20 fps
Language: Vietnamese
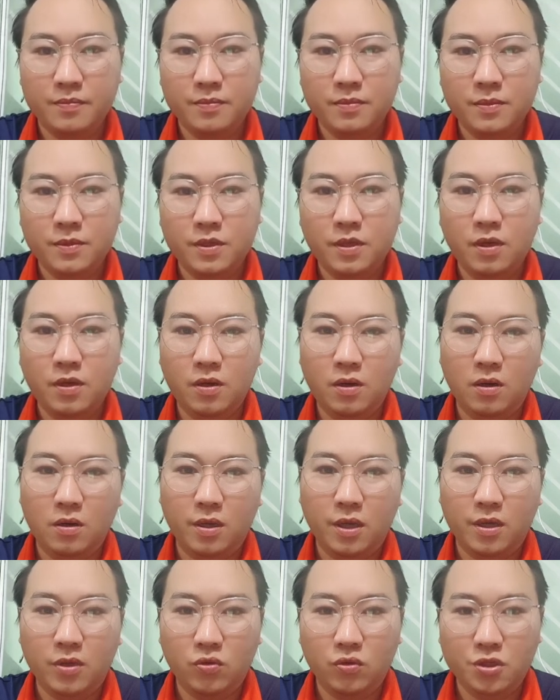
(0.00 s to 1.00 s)
giờ khó
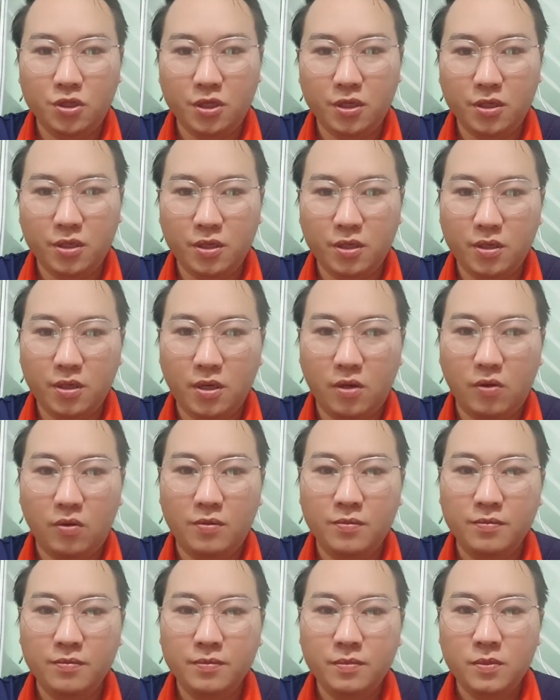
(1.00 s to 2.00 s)
cái tụ xe cân
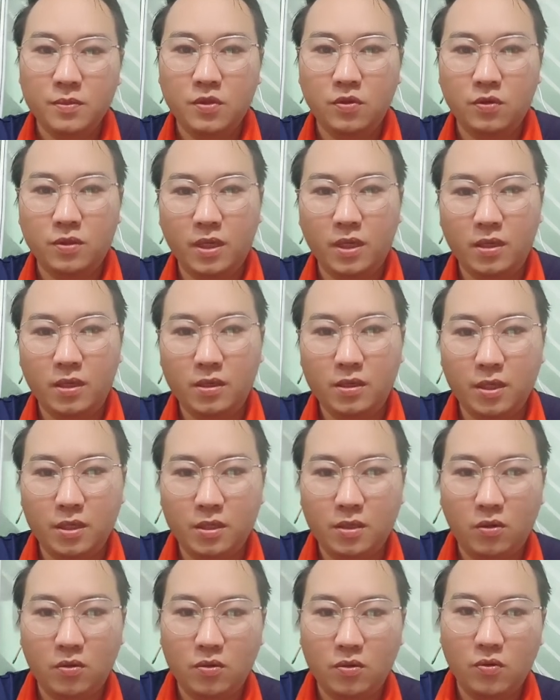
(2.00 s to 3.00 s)
gọc giờ tính chính
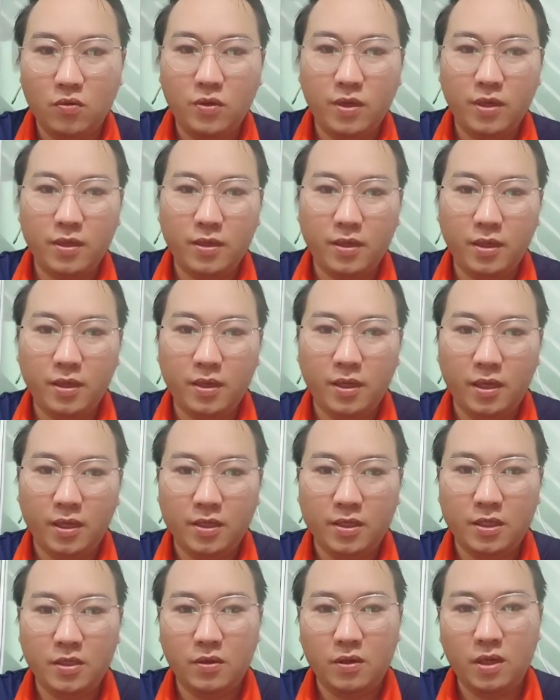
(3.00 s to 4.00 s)
tổng đồ này tên địa
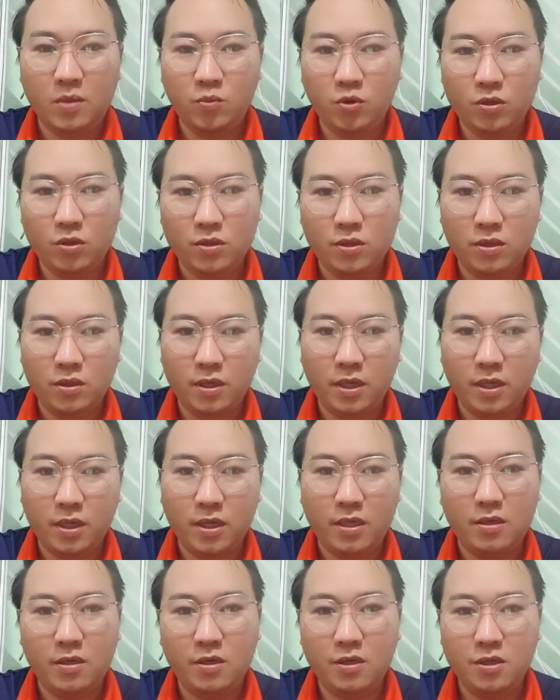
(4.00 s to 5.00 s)
tên gì ở đây muốn cho
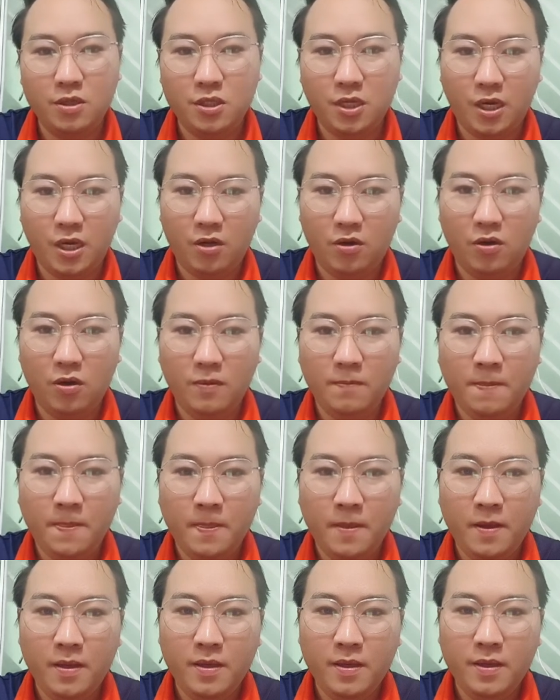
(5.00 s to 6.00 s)
cái khứ sai lo
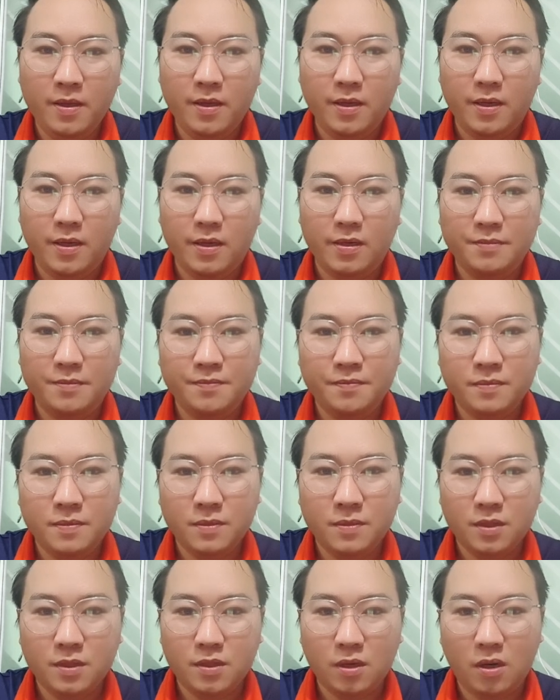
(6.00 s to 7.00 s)
à
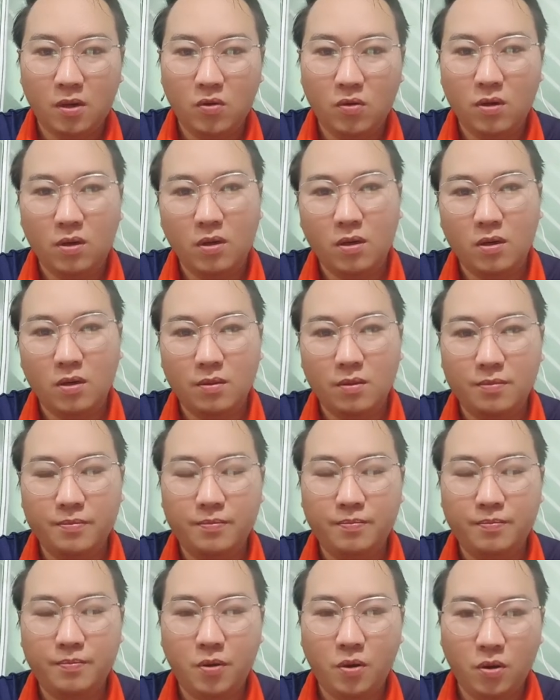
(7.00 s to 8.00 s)
cho ờ,
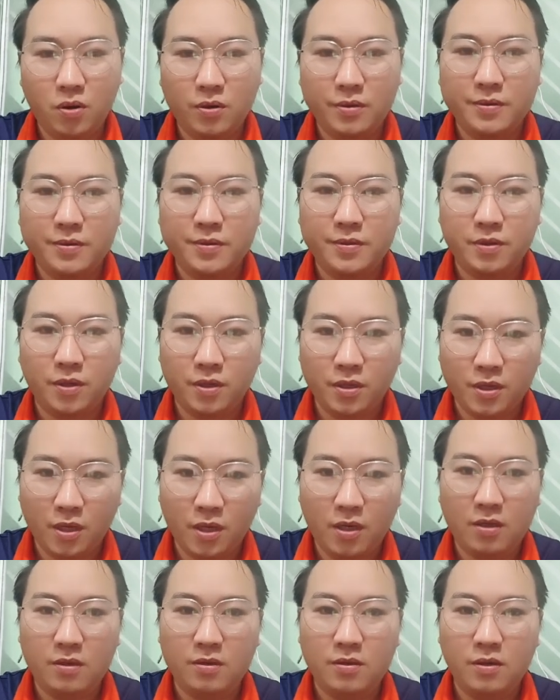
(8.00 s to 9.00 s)
bò cho
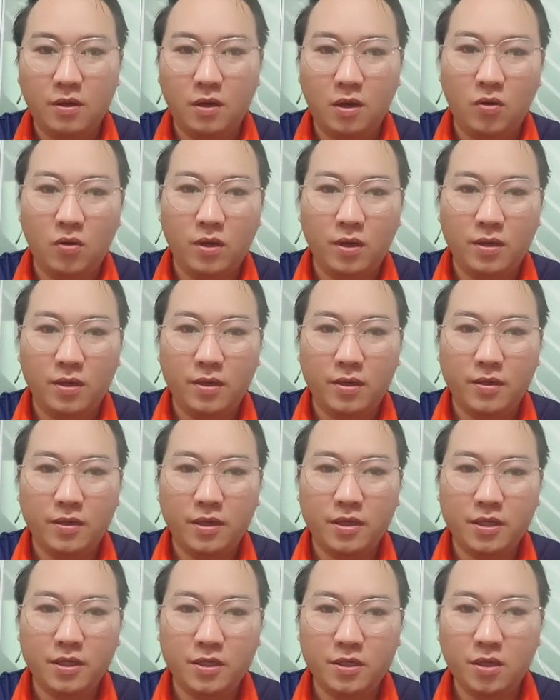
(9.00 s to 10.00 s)
nhớ là lầu nó gì
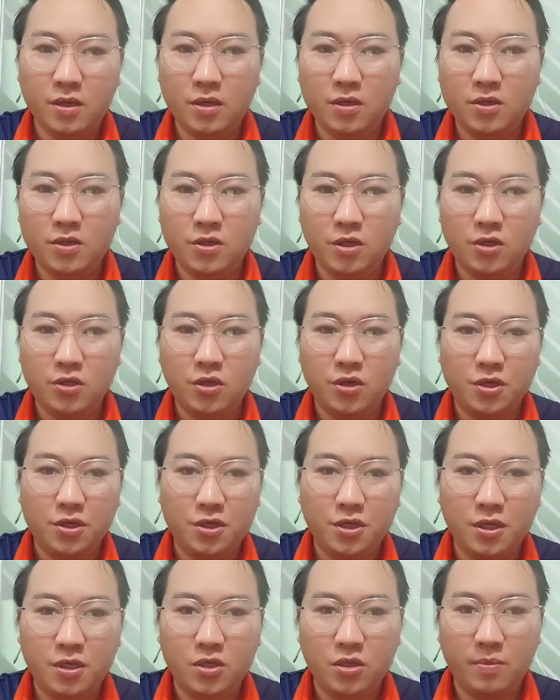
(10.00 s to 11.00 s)
nên chỉ so cho cho
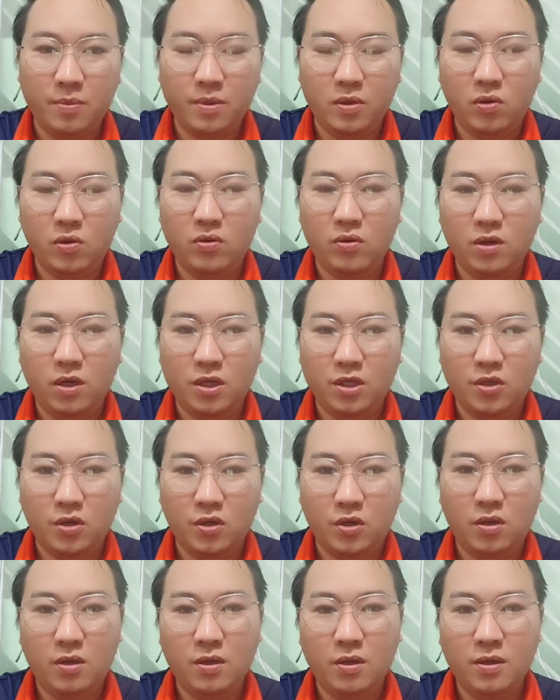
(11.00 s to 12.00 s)
xiết cho mình nhậu đồ lấy
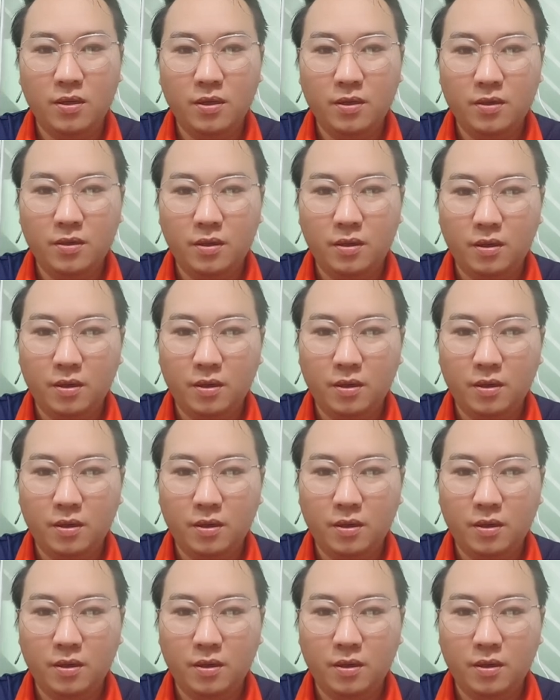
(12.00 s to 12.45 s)
rõ nhở